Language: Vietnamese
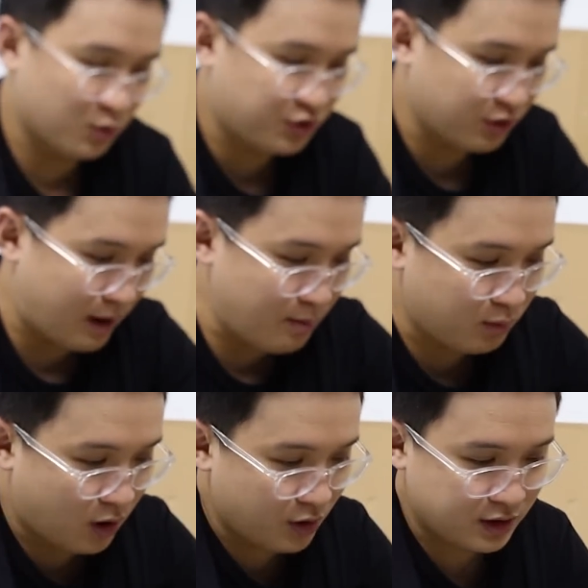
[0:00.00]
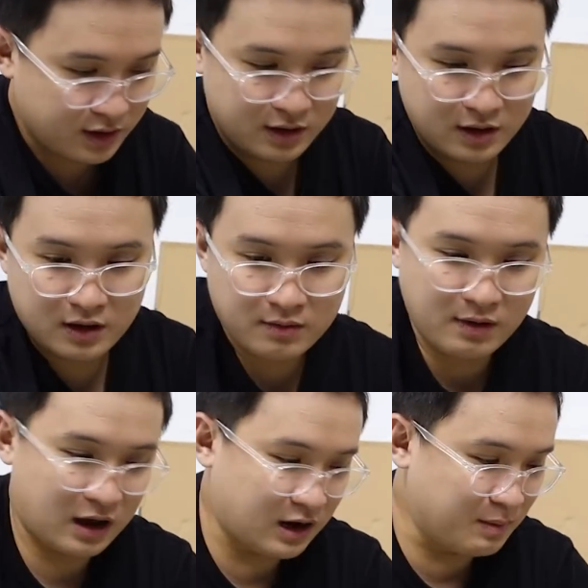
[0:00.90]
một triệu bảy một đôi
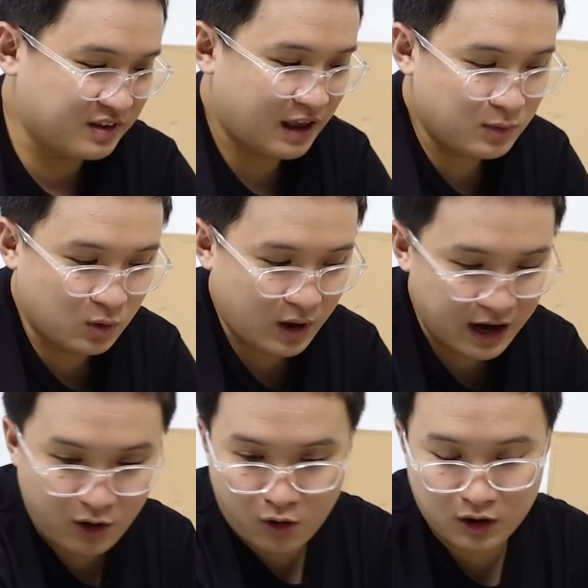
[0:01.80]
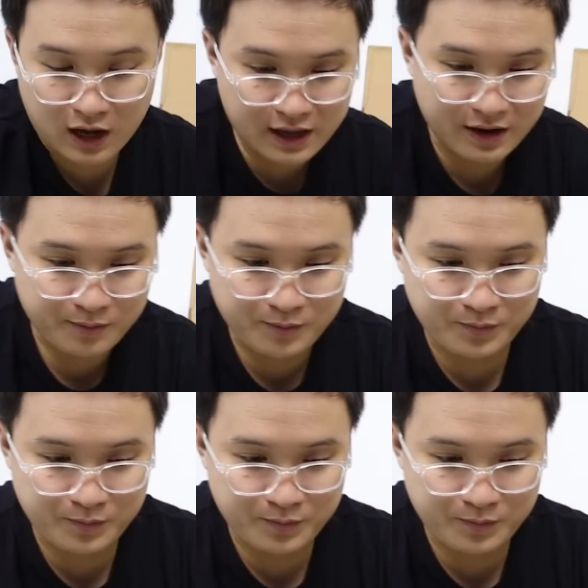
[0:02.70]
và để mình xem luôn hai đôi còn lại nha